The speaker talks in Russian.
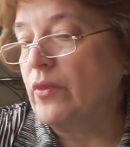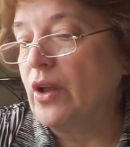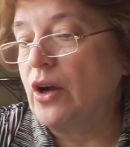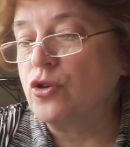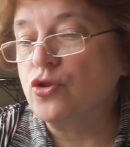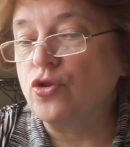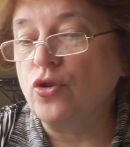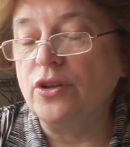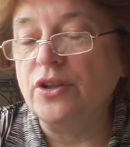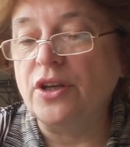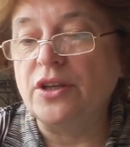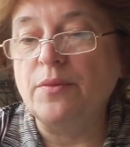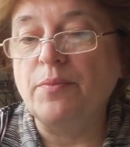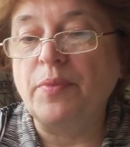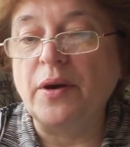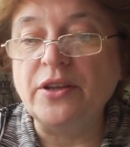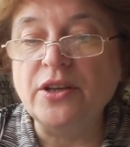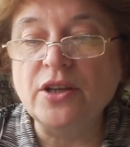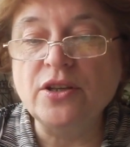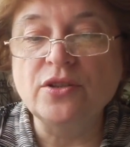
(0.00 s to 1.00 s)
что она не
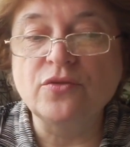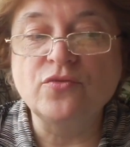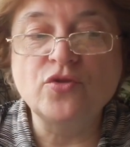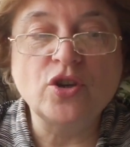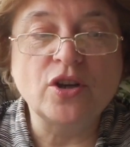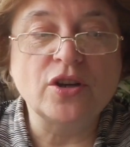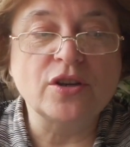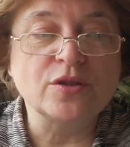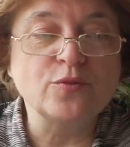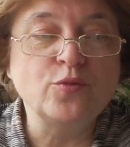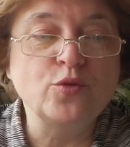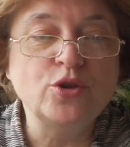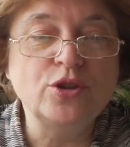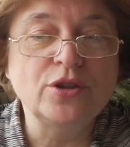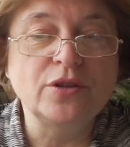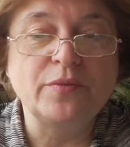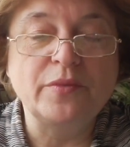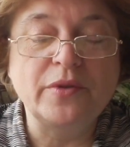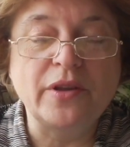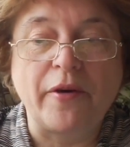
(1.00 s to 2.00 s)
поедет. Вчера
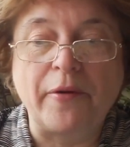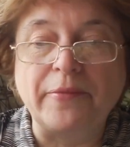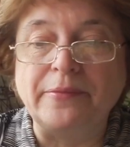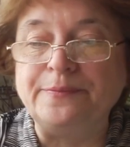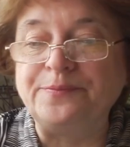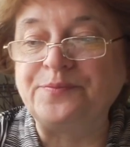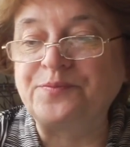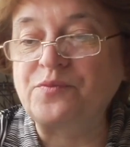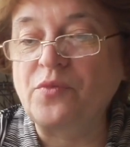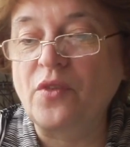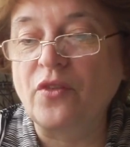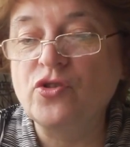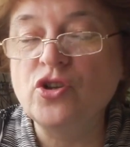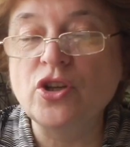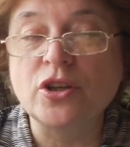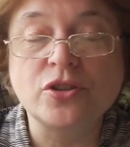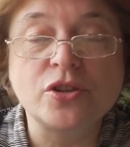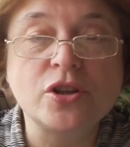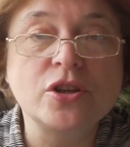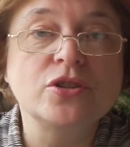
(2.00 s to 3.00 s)
разбудила меня в
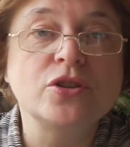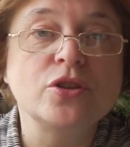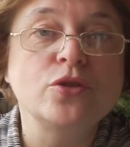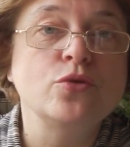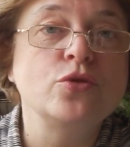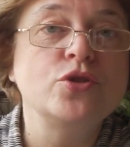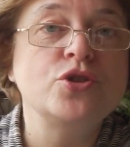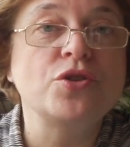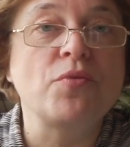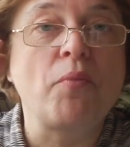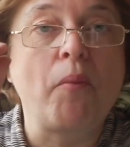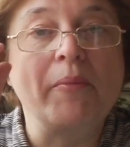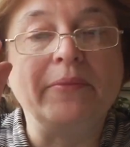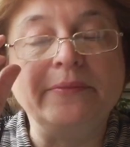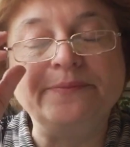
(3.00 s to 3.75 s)
час 30 ночи.